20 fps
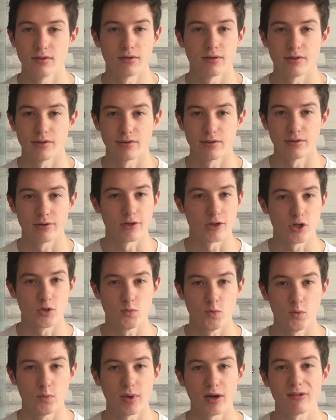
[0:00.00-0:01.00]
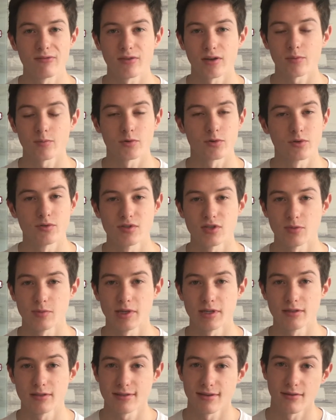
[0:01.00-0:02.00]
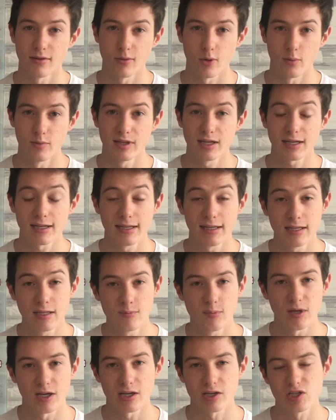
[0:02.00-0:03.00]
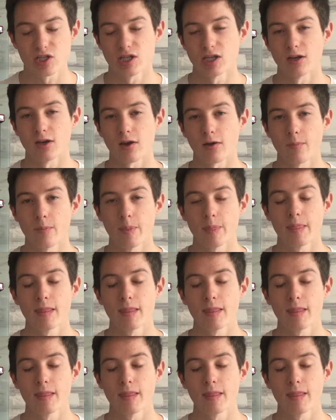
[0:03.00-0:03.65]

Je euh, je peux pas faire pendant une semaine, ça va me revenir hyper cher.